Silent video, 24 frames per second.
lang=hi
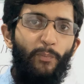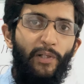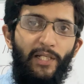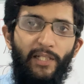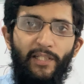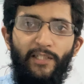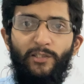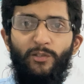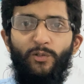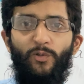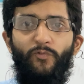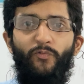
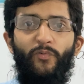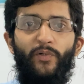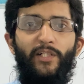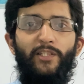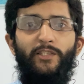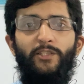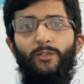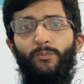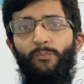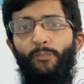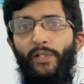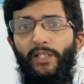मिलियंस ऑफ
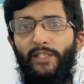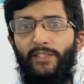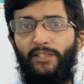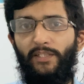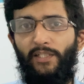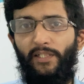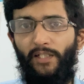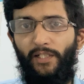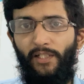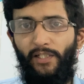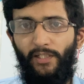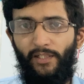वर्ड्स बेस
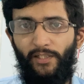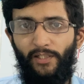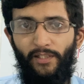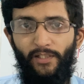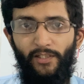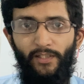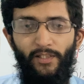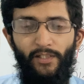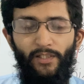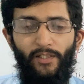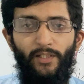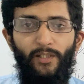कर रहे हैं
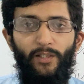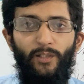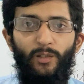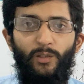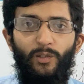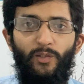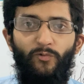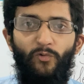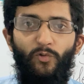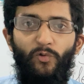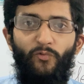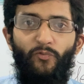
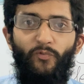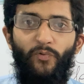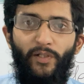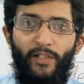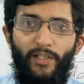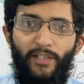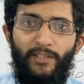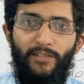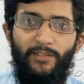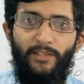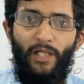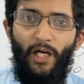तो वो
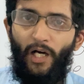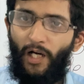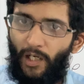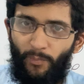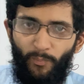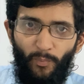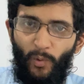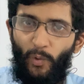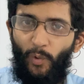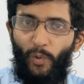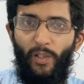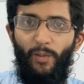वर्ड्स
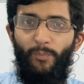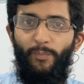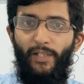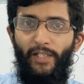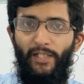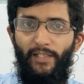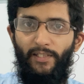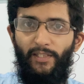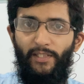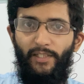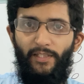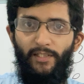आप लोग ही
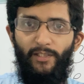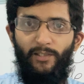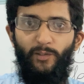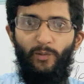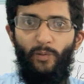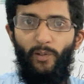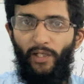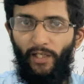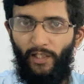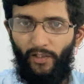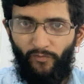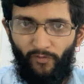बनाते हैं जो
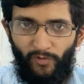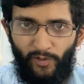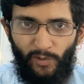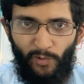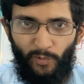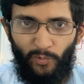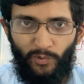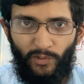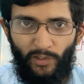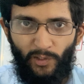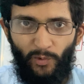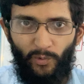लैंग्वेज
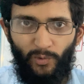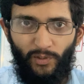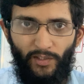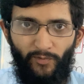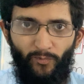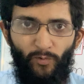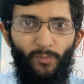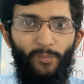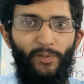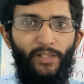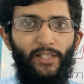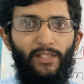यूज़र होता है
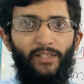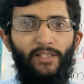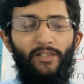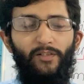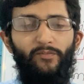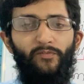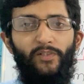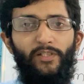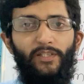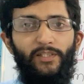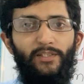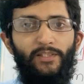वो बनाता है
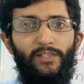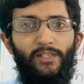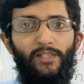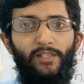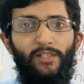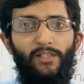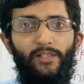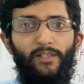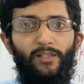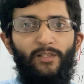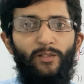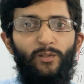वर्ड्स
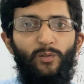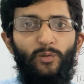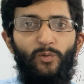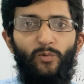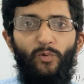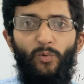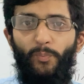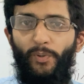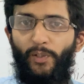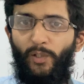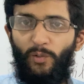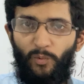तो
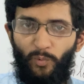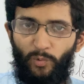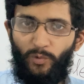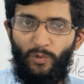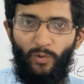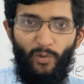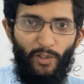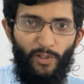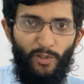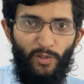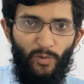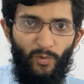फिर यूज़
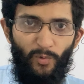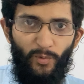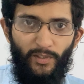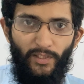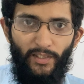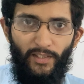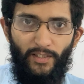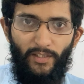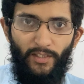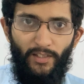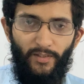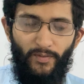होना शुरू हो
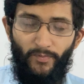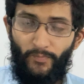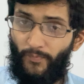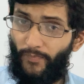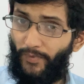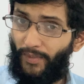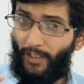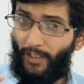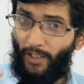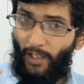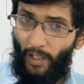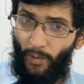जाते हैं
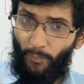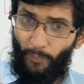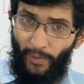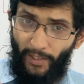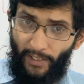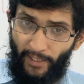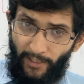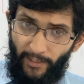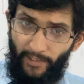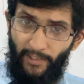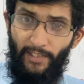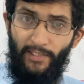आपने
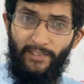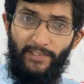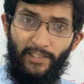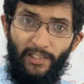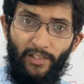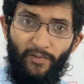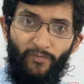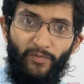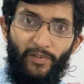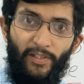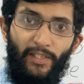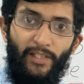करना
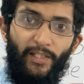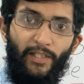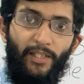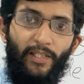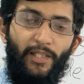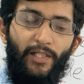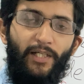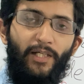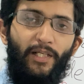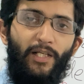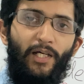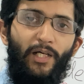सिर्फ ये है कि
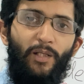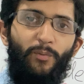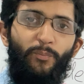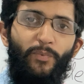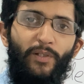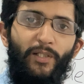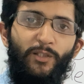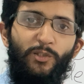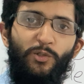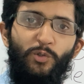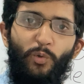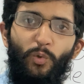अगर
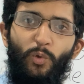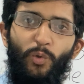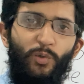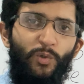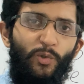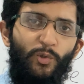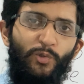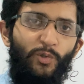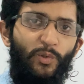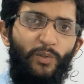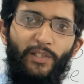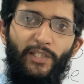आपने 100,
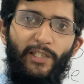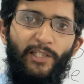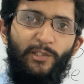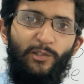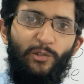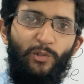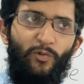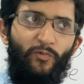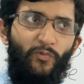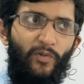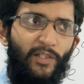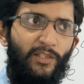200,
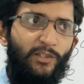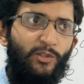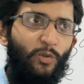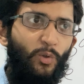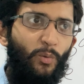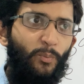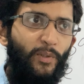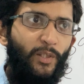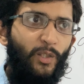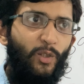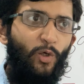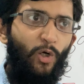300 वर्ड्स को
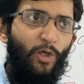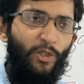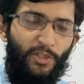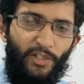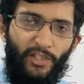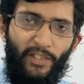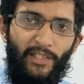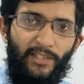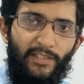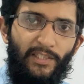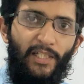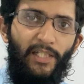भी
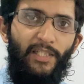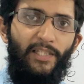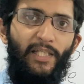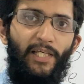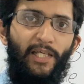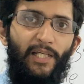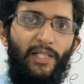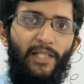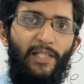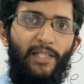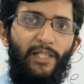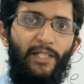कॉन्शियसली
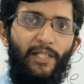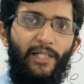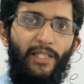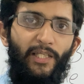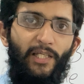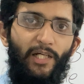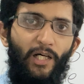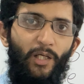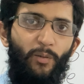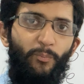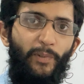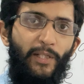देख लिया कि
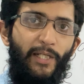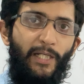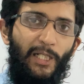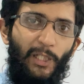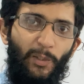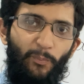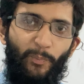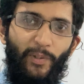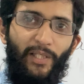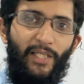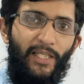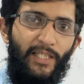यहाँ पे
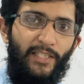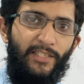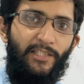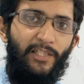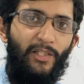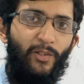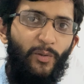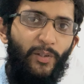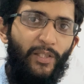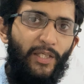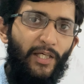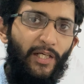क्लिपिंग ऐसे
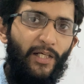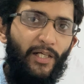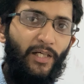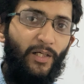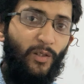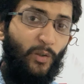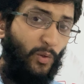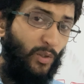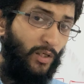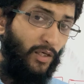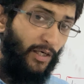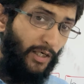हुई है
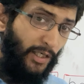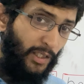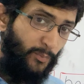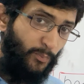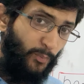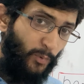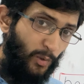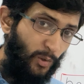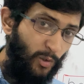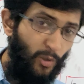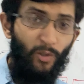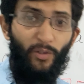और
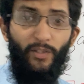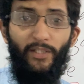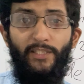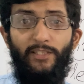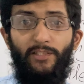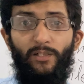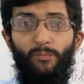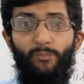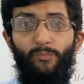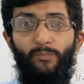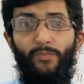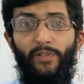
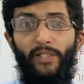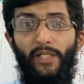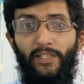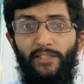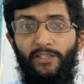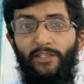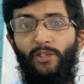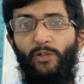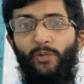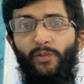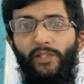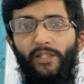हाइपोखोरिज्म
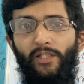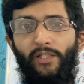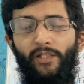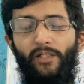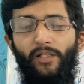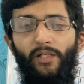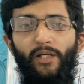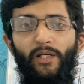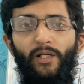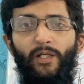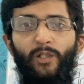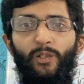ऐसे हुई है
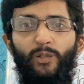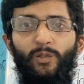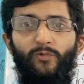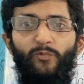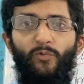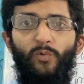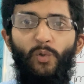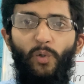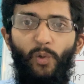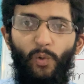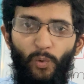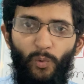तो
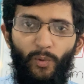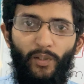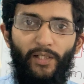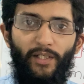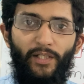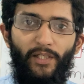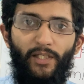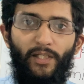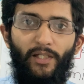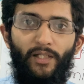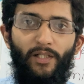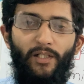वो होगा
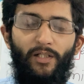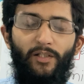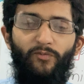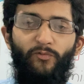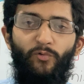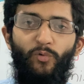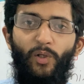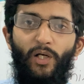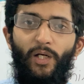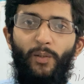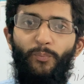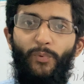क्या
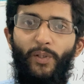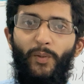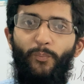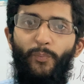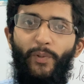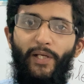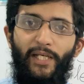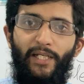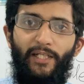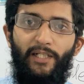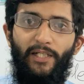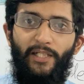वो आपके
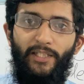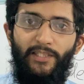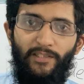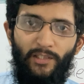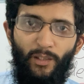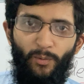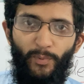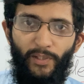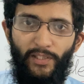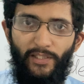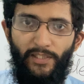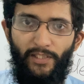ब्रेन का हिस्सा
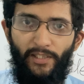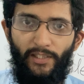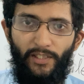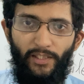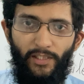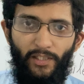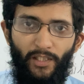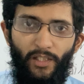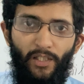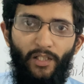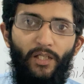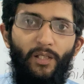बन जाएंगे
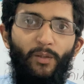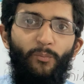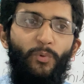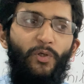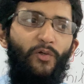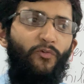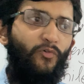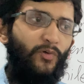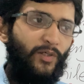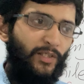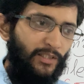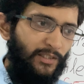फिर
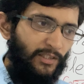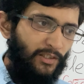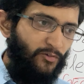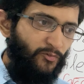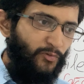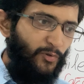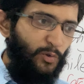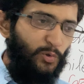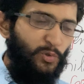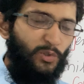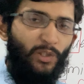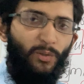फर्दर
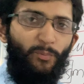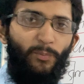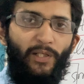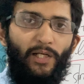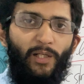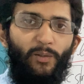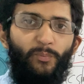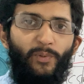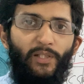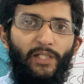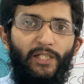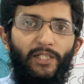फ्यूचर में
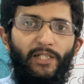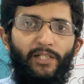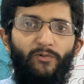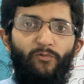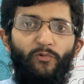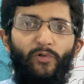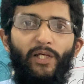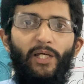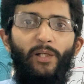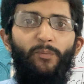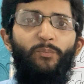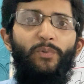आपके लिए वो
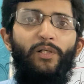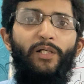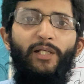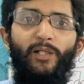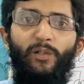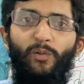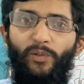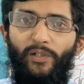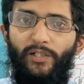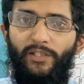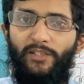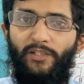कैबलरी
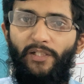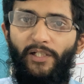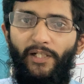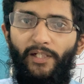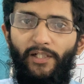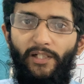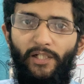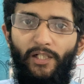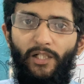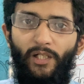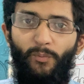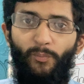को अंडरस्टैंड
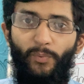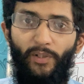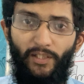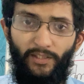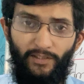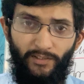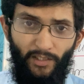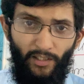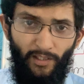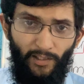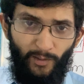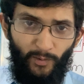करना बड़ा
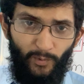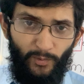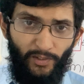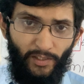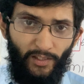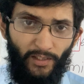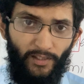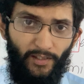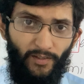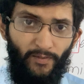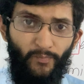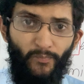आसान हो
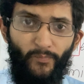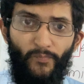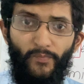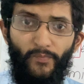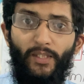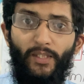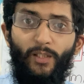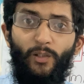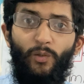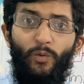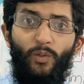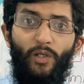जाएगा
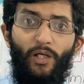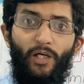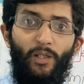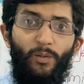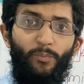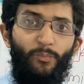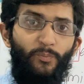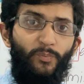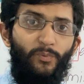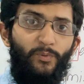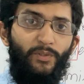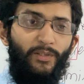और
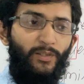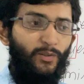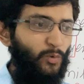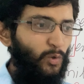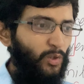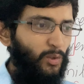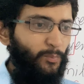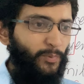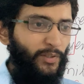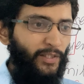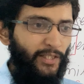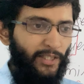आप
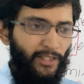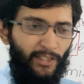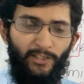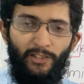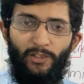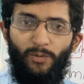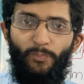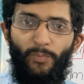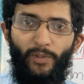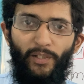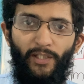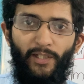कोई भी टेक्स्ट
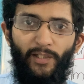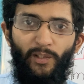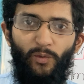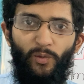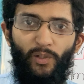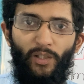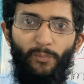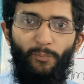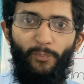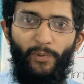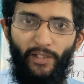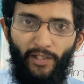पढ़ रहे
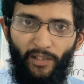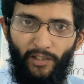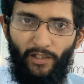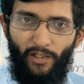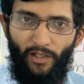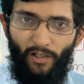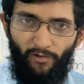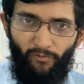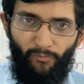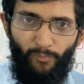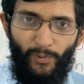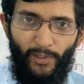होंगे
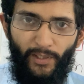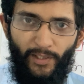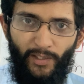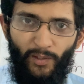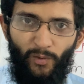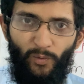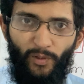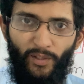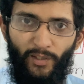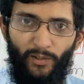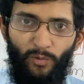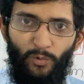पैराग्राफ पढ़ रहे
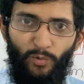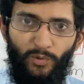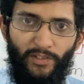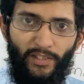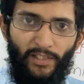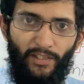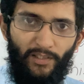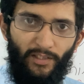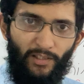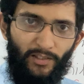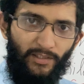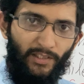होंगे तो उसके
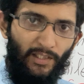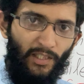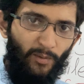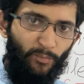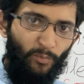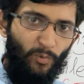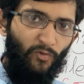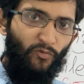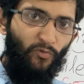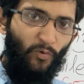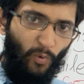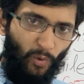अंदर से
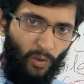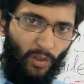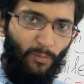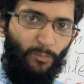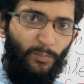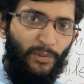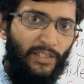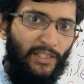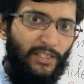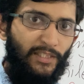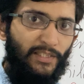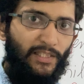आपको फ़ौर
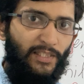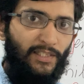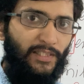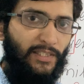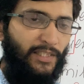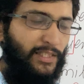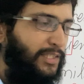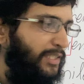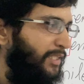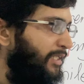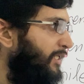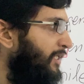पता चल
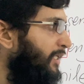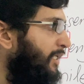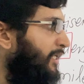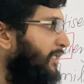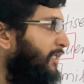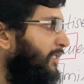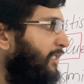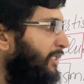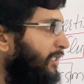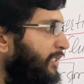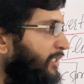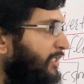जाएगा
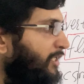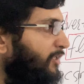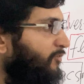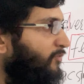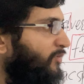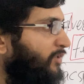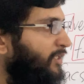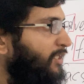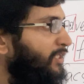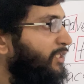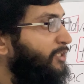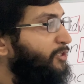कि ये
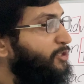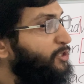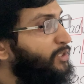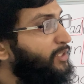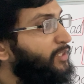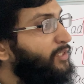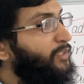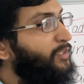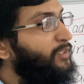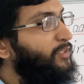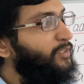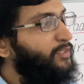वर्ड अच्छा